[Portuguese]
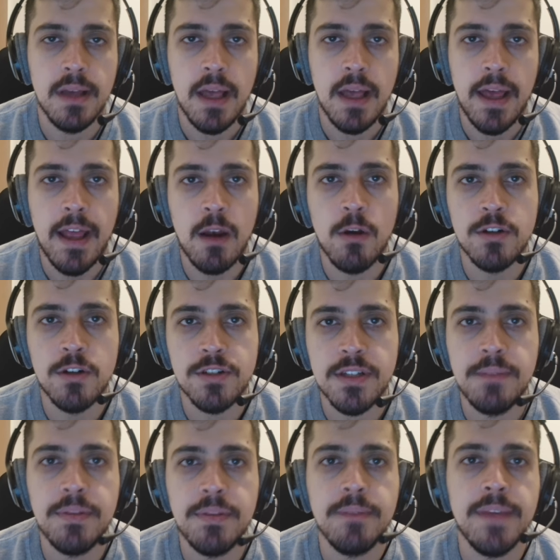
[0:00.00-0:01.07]
É lógico
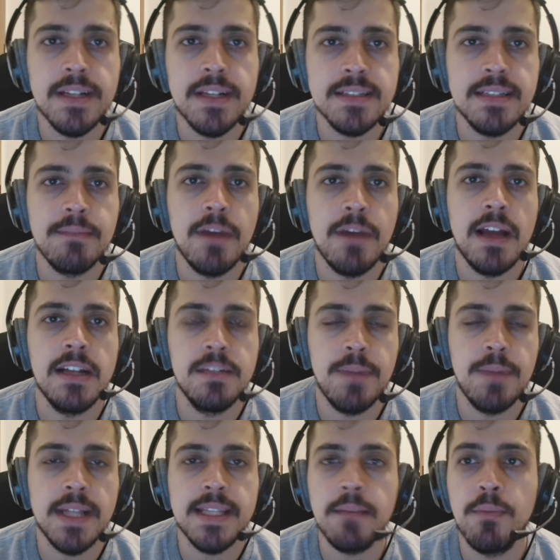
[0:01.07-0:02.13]
que primeira semana de
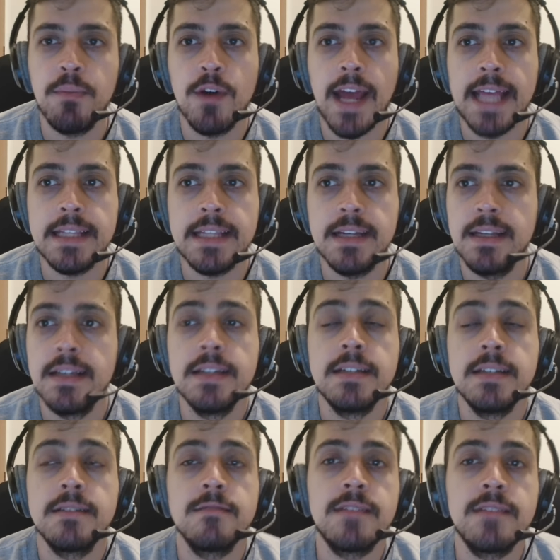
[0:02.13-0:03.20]
pré-temporada
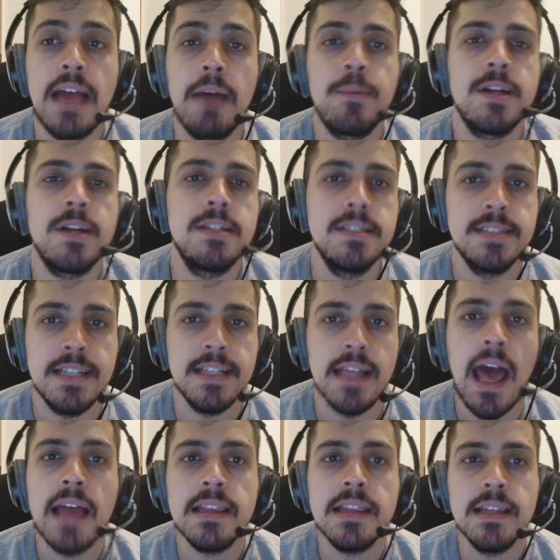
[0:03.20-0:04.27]
não dá para dizer
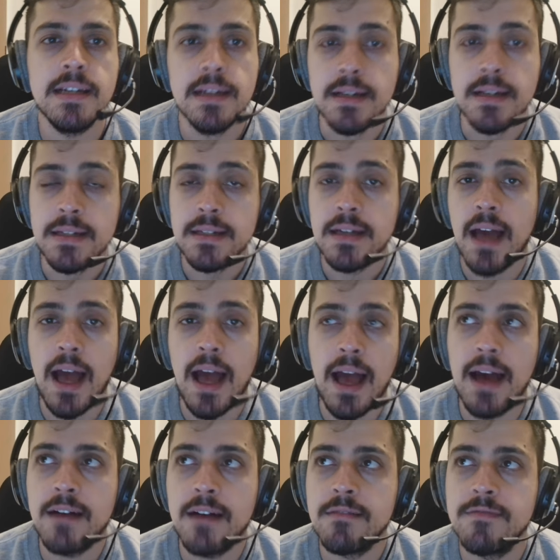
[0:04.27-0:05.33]
nada.
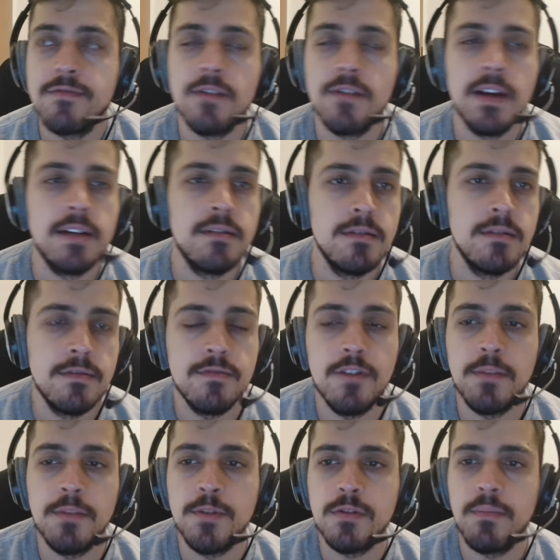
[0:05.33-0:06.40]
Ah, o fulano
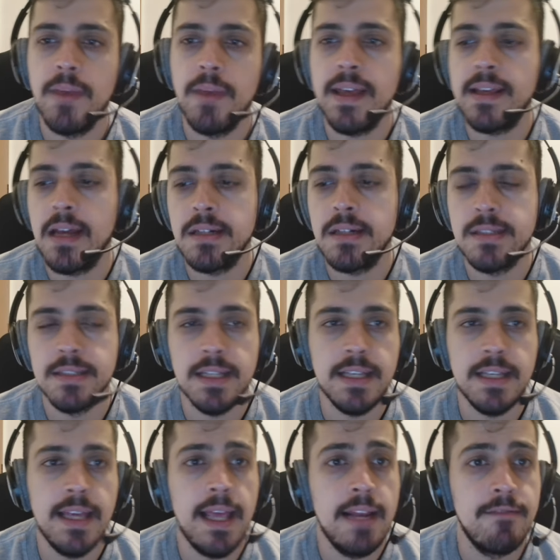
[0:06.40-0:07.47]
foi muito bem, quer dizer
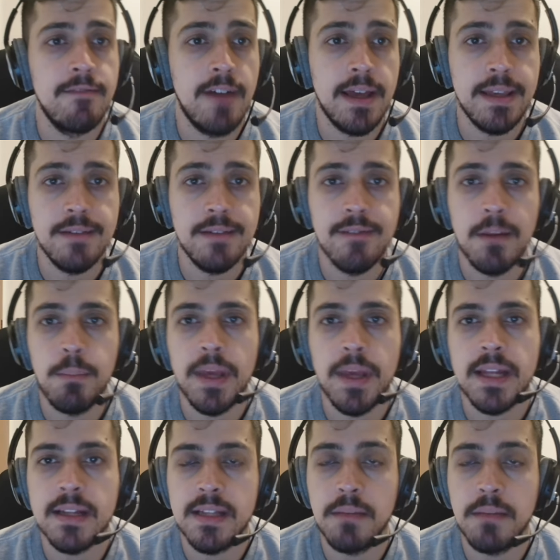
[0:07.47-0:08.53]
que ele vai, vai bem
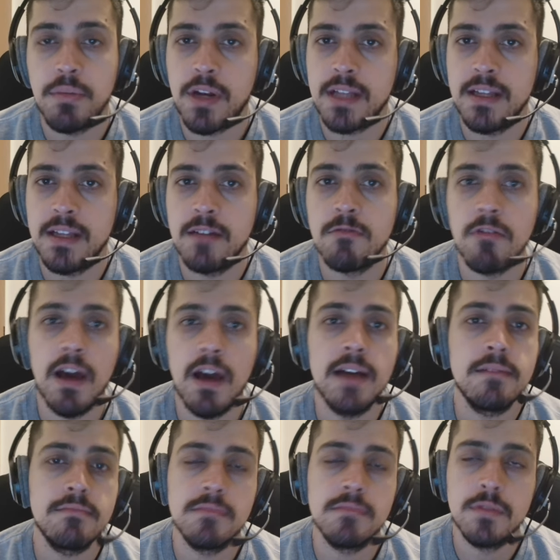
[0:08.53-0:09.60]
na temporada
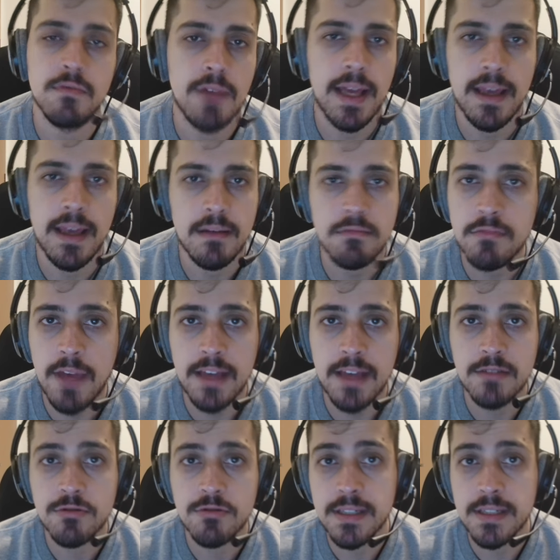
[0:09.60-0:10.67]
regular. Não é, não é
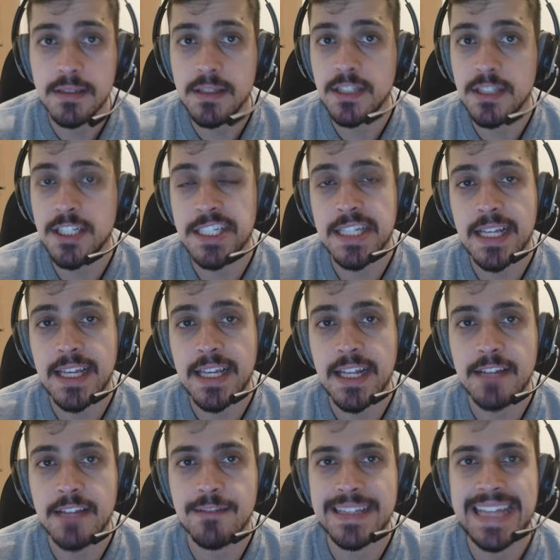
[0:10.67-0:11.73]
isso que, que a gente está
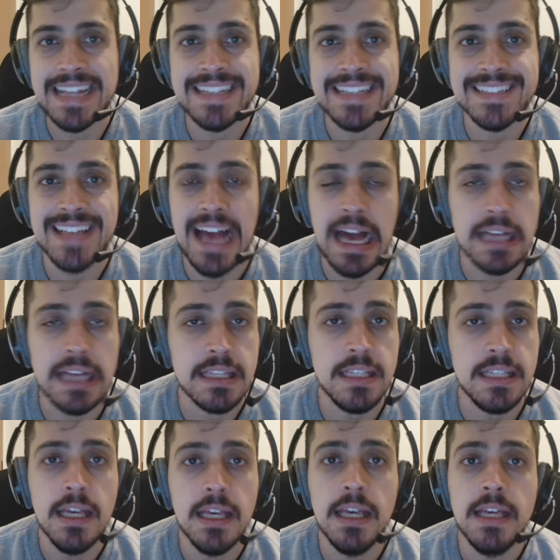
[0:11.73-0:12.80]
querendo analisar
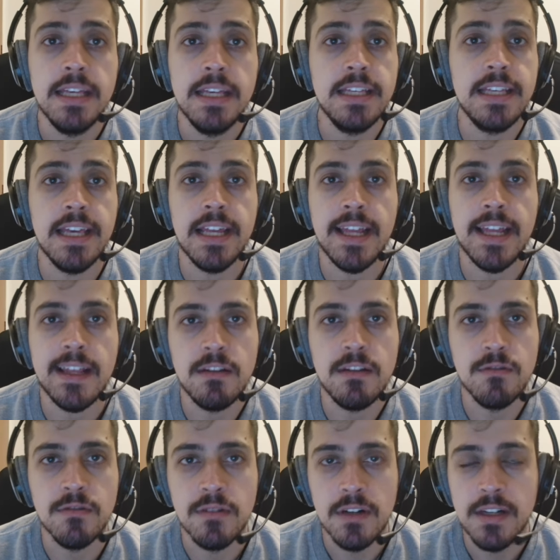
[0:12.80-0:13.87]
aqui e
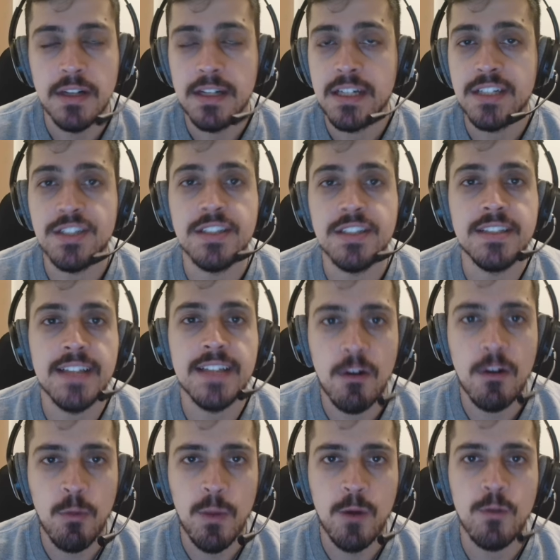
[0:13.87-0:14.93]
querendo dizer
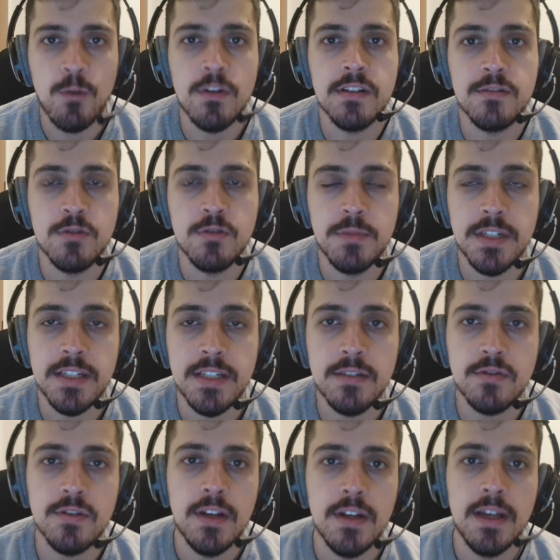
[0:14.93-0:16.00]
alguma coisa sobre
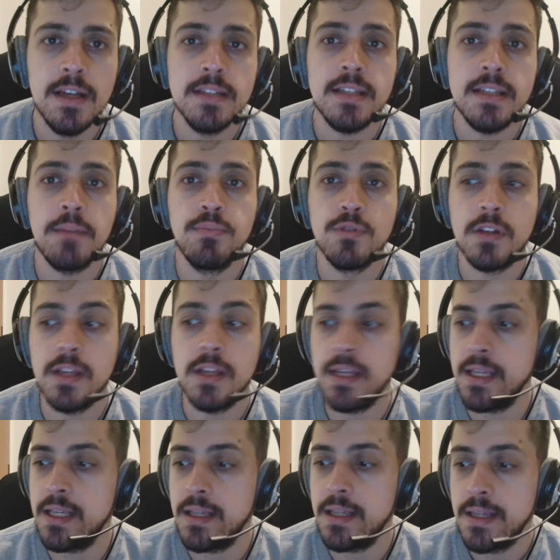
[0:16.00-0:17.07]
isso. Até
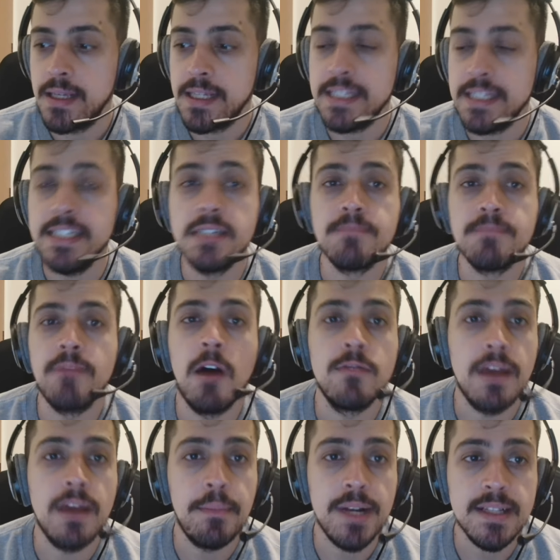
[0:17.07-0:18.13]
porque ir
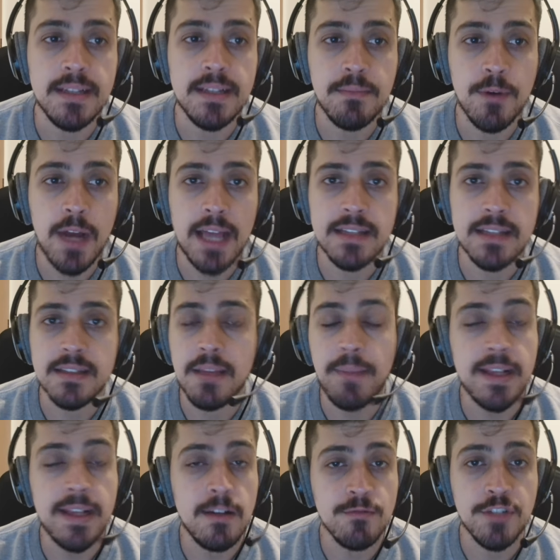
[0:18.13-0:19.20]
mal na pré-temporada
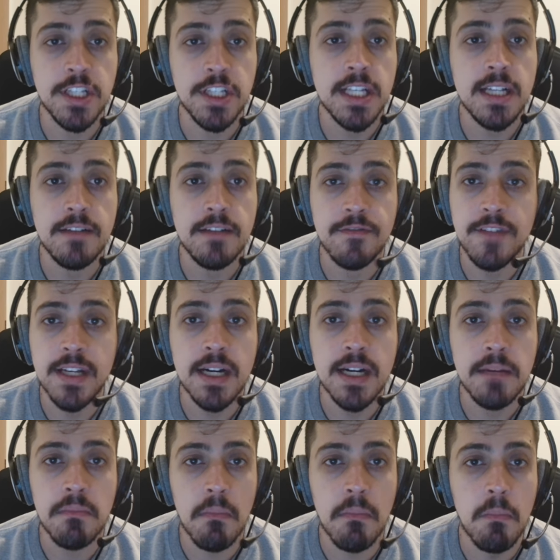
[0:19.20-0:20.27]
também não
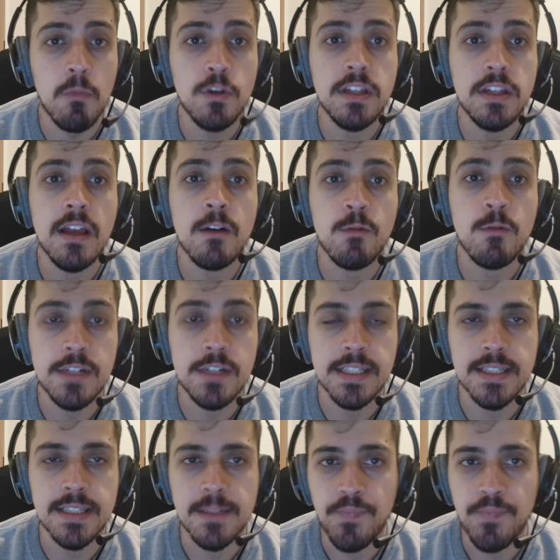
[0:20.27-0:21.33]
significa muita
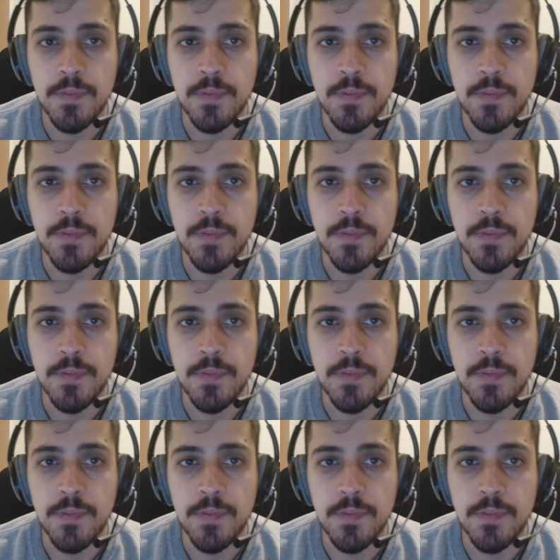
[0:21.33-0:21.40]
coisa.